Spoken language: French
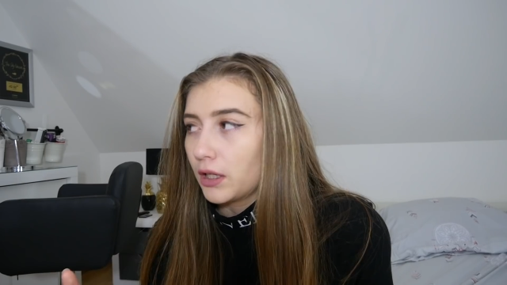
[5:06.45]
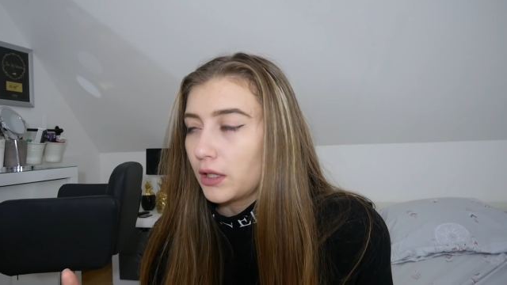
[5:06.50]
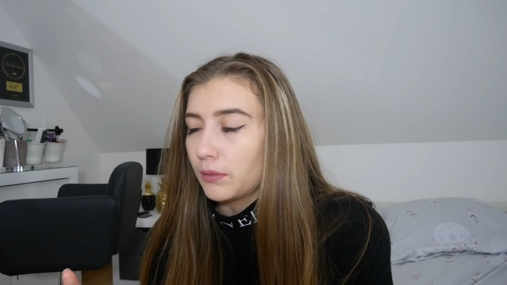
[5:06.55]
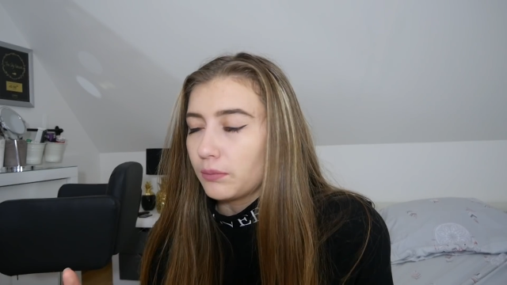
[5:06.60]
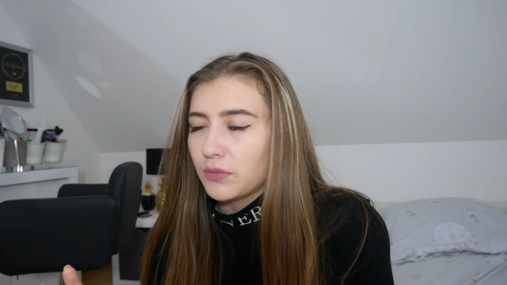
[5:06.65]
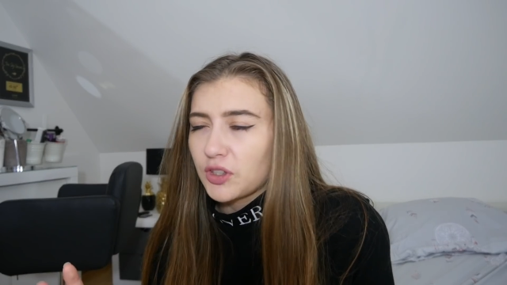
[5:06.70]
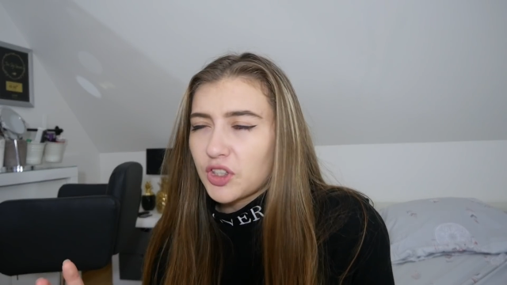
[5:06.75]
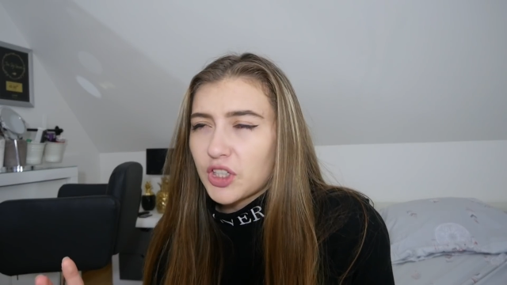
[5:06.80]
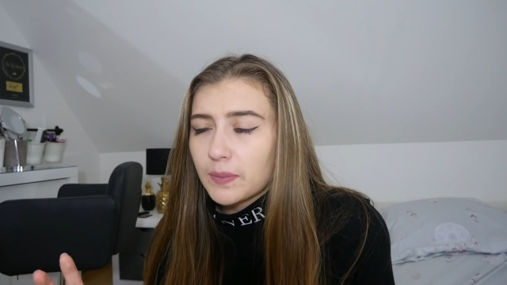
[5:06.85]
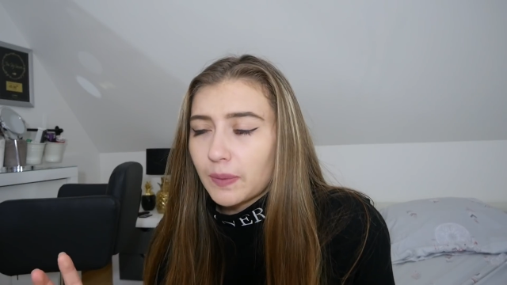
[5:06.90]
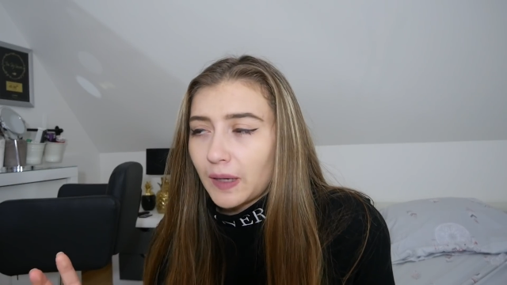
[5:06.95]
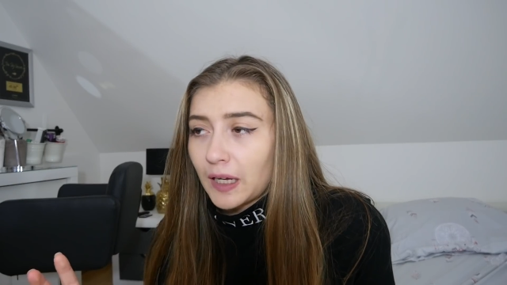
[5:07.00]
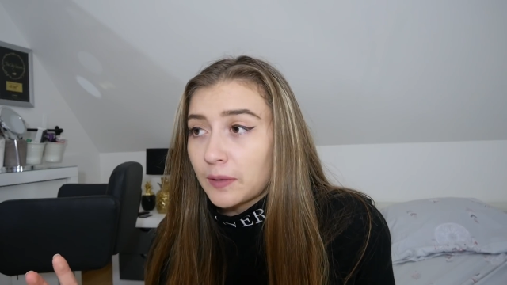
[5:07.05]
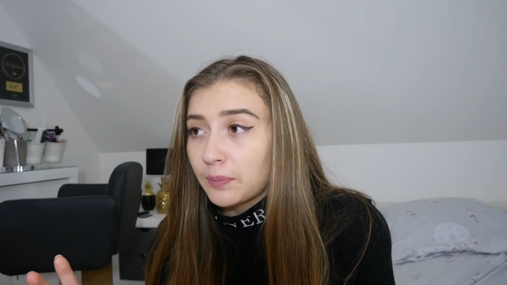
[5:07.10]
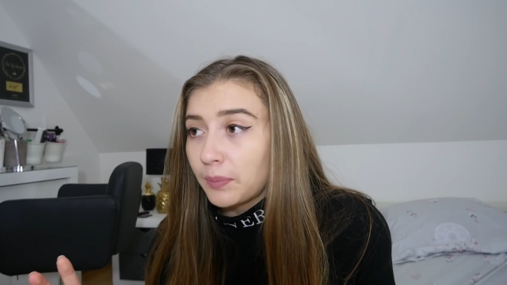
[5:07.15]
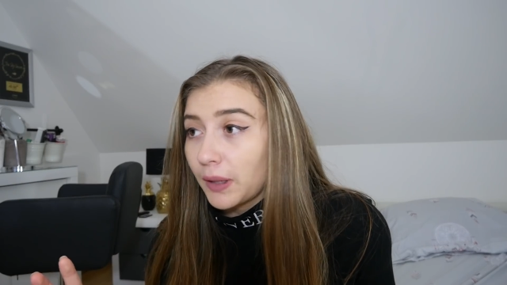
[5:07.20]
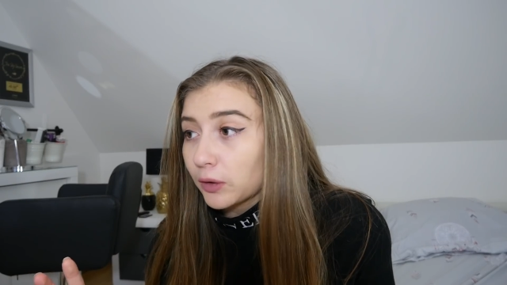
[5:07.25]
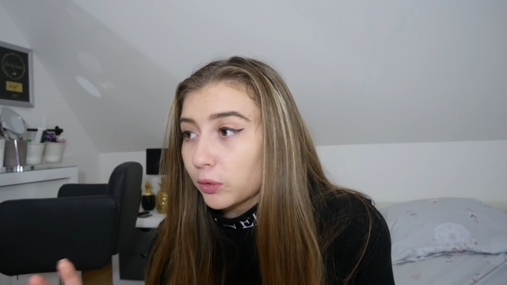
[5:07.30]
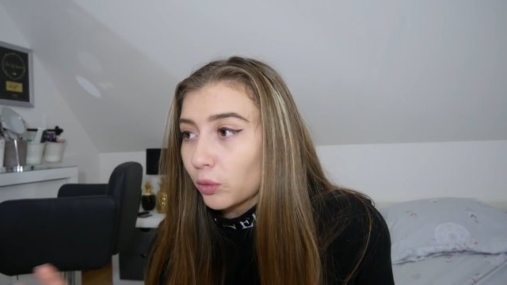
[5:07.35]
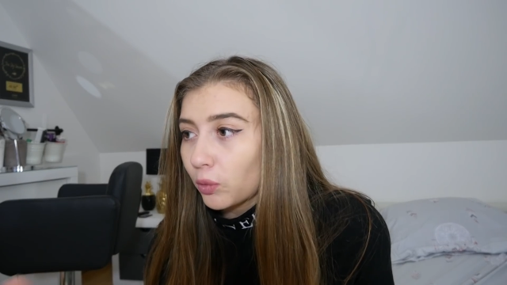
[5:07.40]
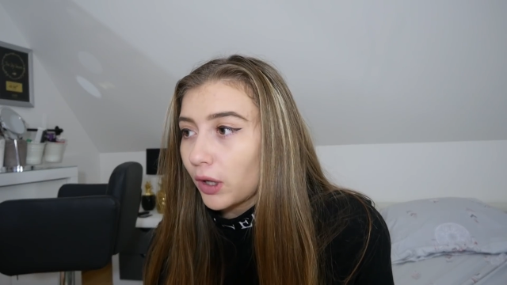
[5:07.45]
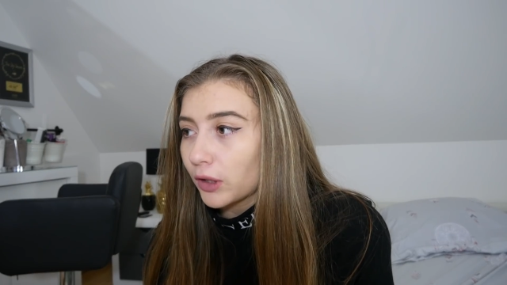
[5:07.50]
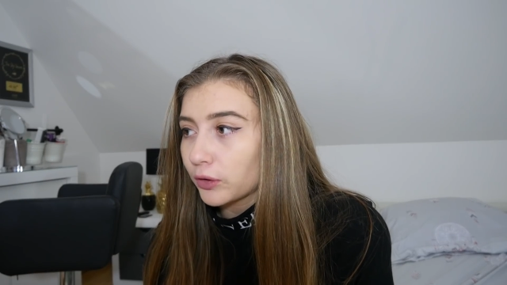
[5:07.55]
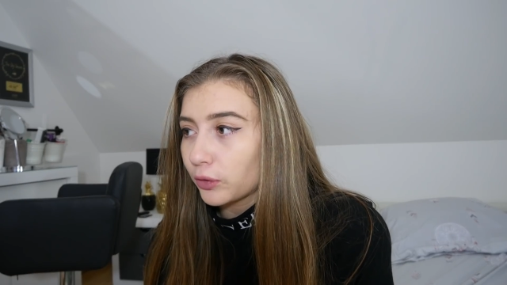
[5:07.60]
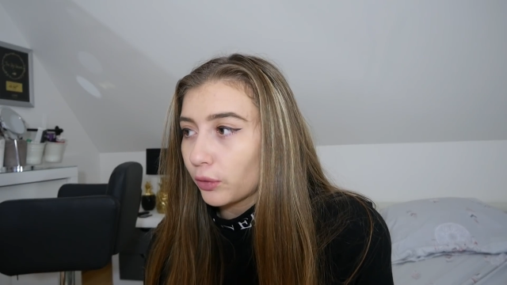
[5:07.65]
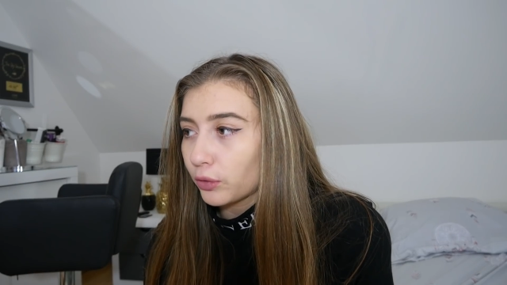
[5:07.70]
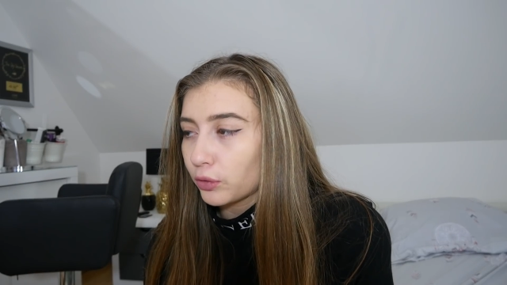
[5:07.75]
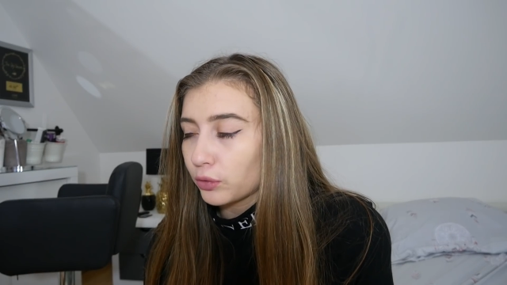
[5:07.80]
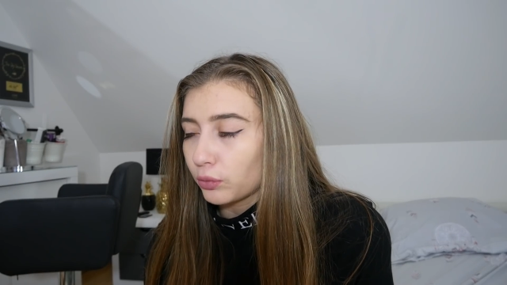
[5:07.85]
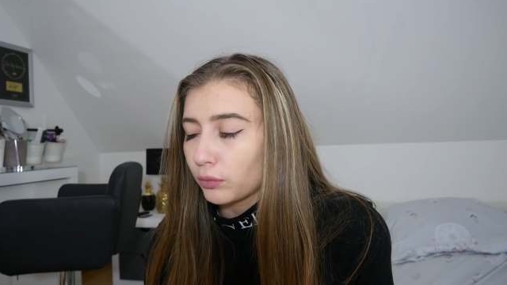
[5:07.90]
mais j'y prête pas trop
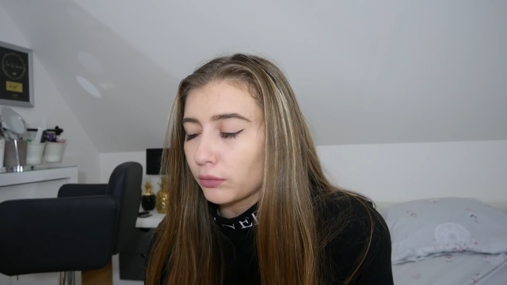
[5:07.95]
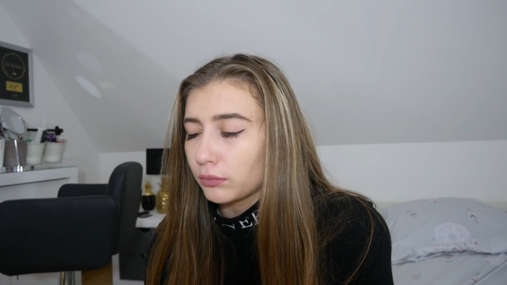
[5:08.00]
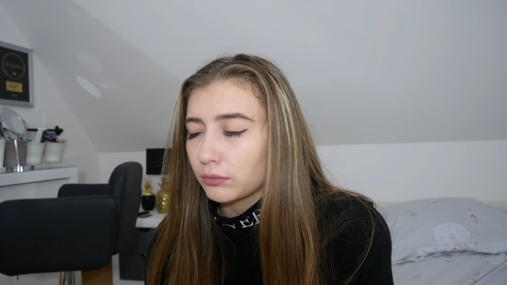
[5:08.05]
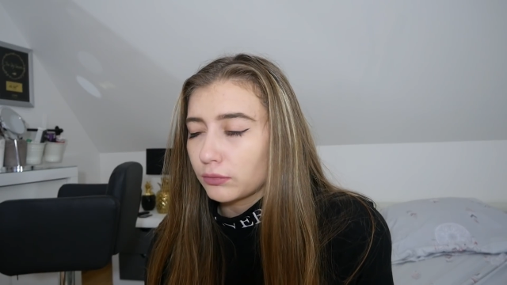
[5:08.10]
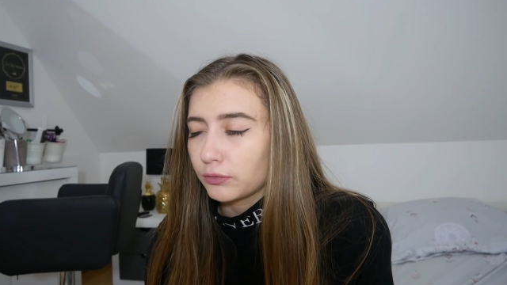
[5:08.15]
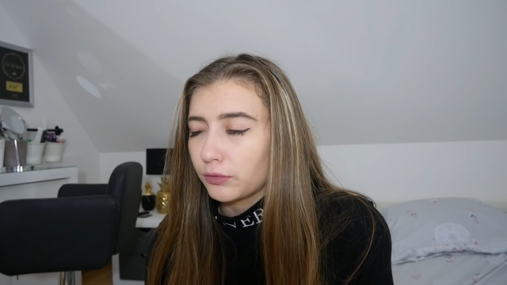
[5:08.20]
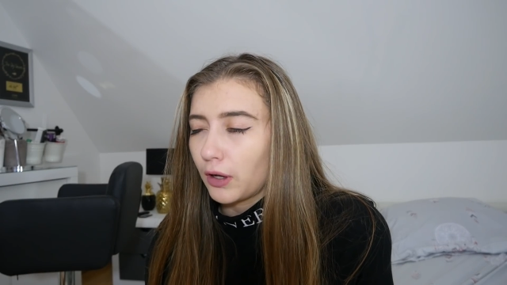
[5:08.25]
attention.